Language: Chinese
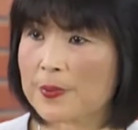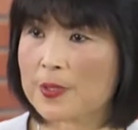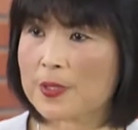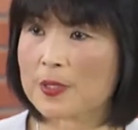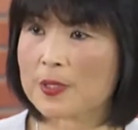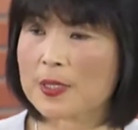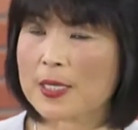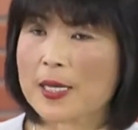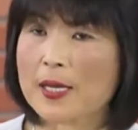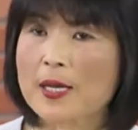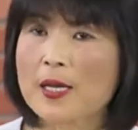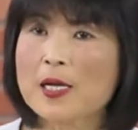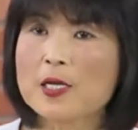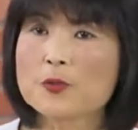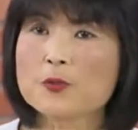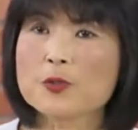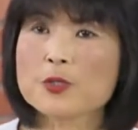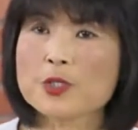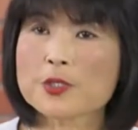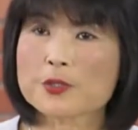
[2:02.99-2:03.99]
OK，
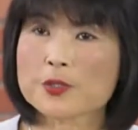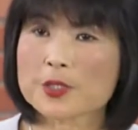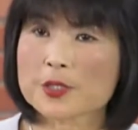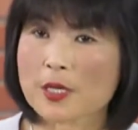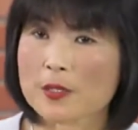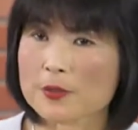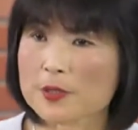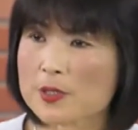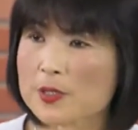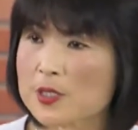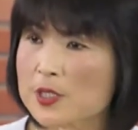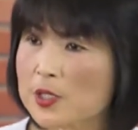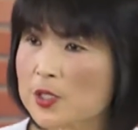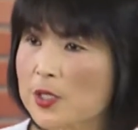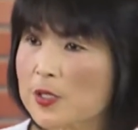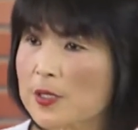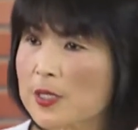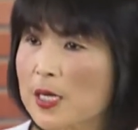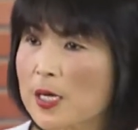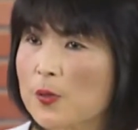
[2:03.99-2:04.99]
如果有小的息
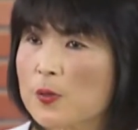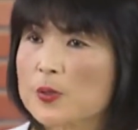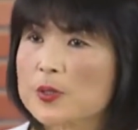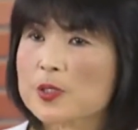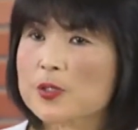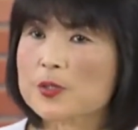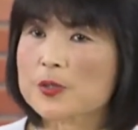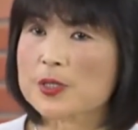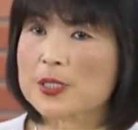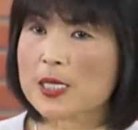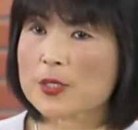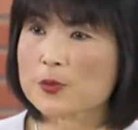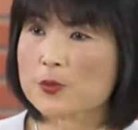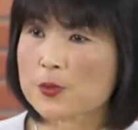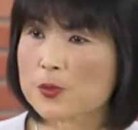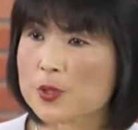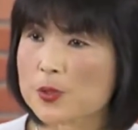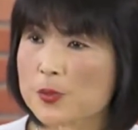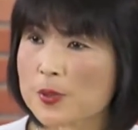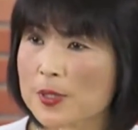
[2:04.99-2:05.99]
肉了，或者有家
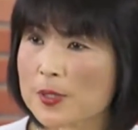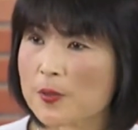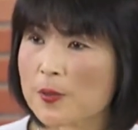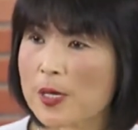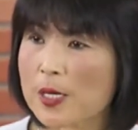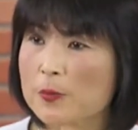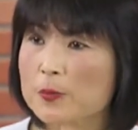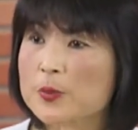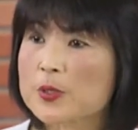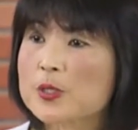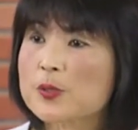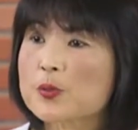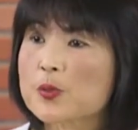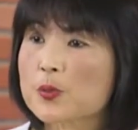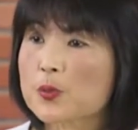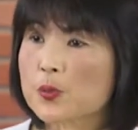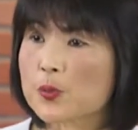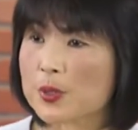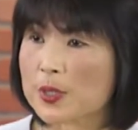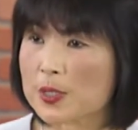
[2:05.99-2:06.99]
族遗传的话，我们是说
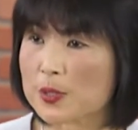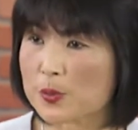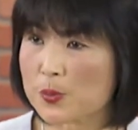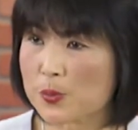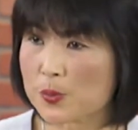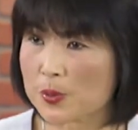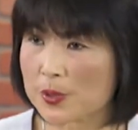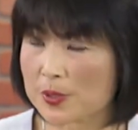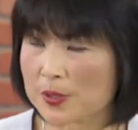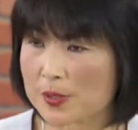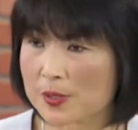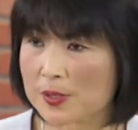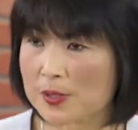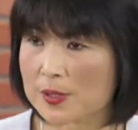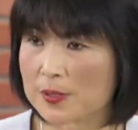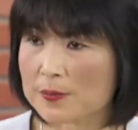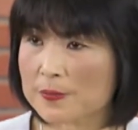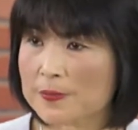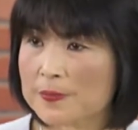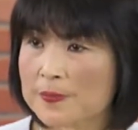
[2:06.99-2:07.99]
五年做一
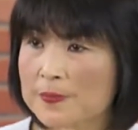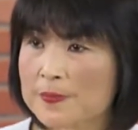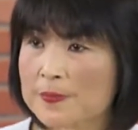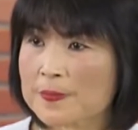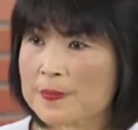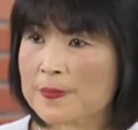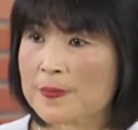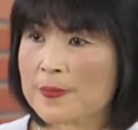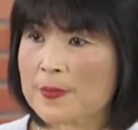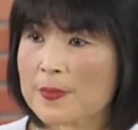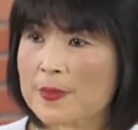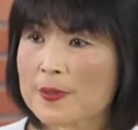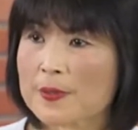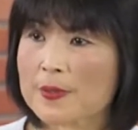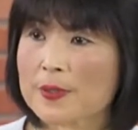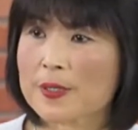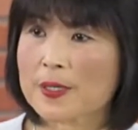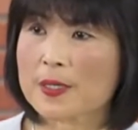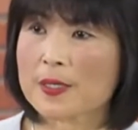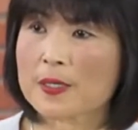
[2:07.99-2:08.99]
次。OK。
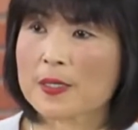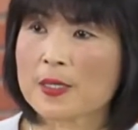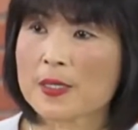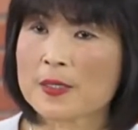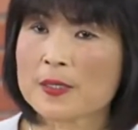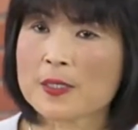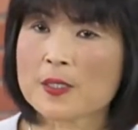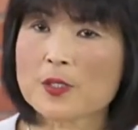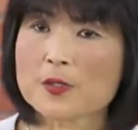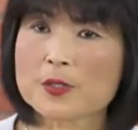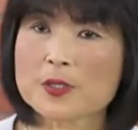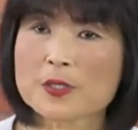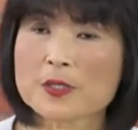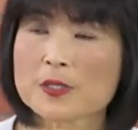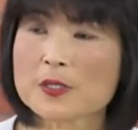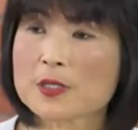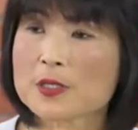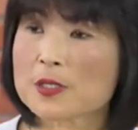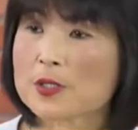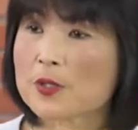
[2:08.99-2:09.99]
OK，那有些
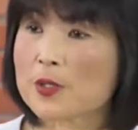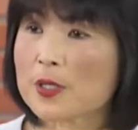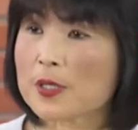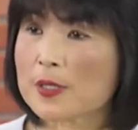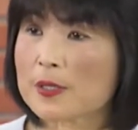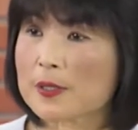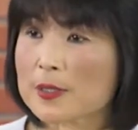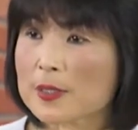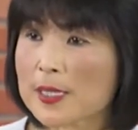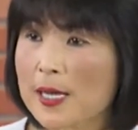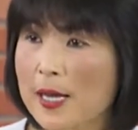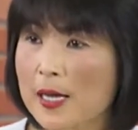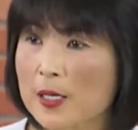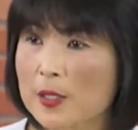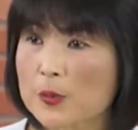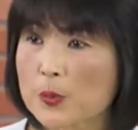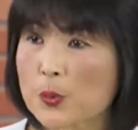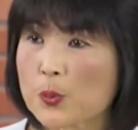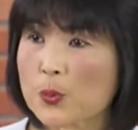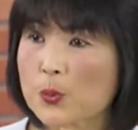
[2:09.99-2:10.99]
人息肉很大
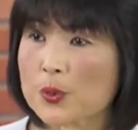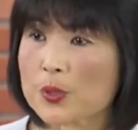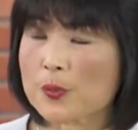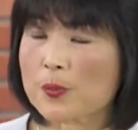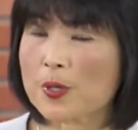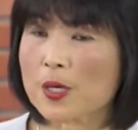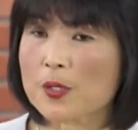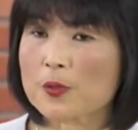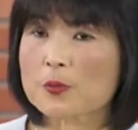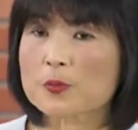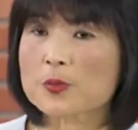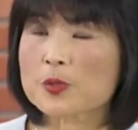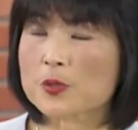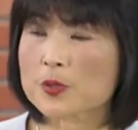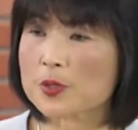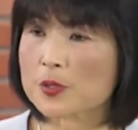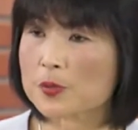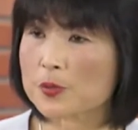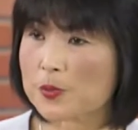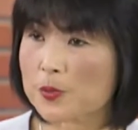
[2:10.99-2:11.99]
很多的话，我们有
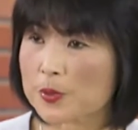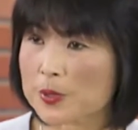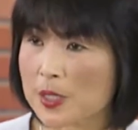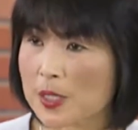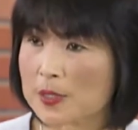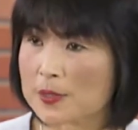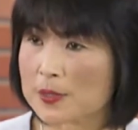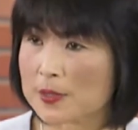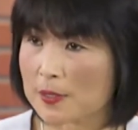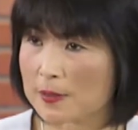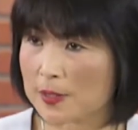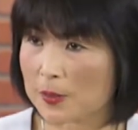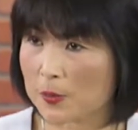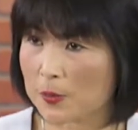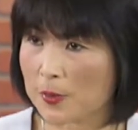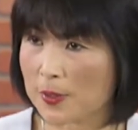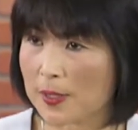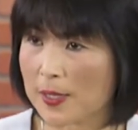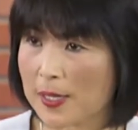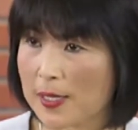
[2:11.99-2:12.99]
时候会让他早点
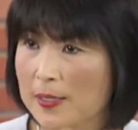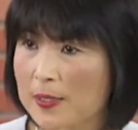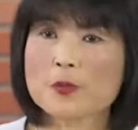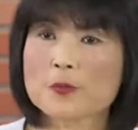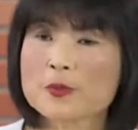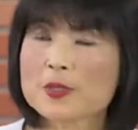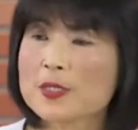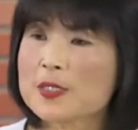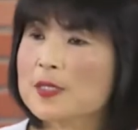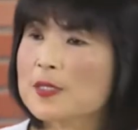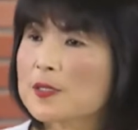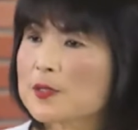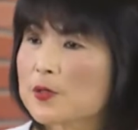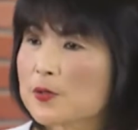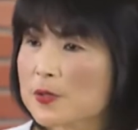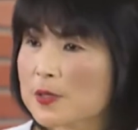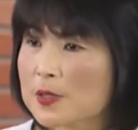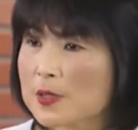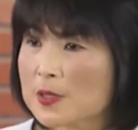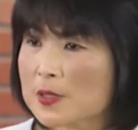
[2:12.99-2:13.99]
回来。那我们第一个
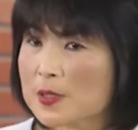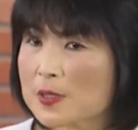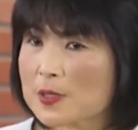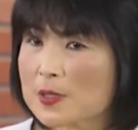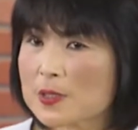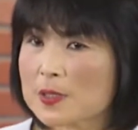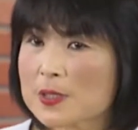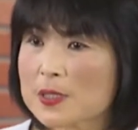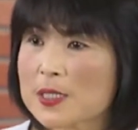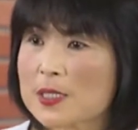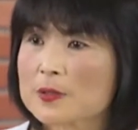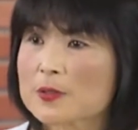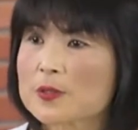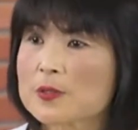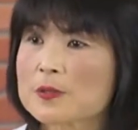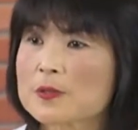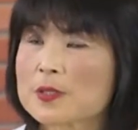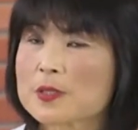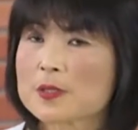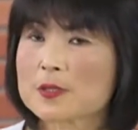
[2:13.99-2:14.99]
就是这样，
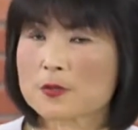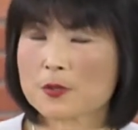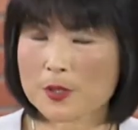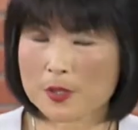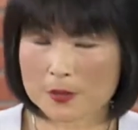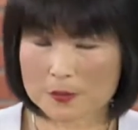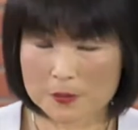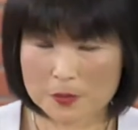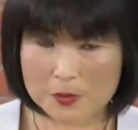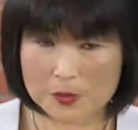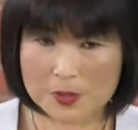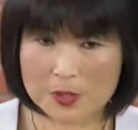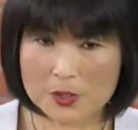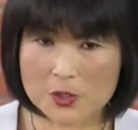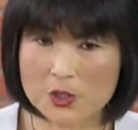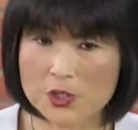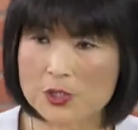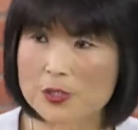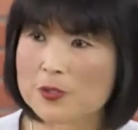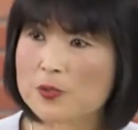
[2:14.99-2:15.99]
对，就是
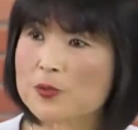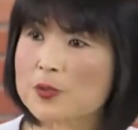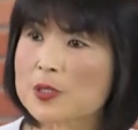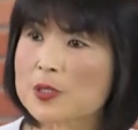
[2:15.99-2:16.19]
吃，就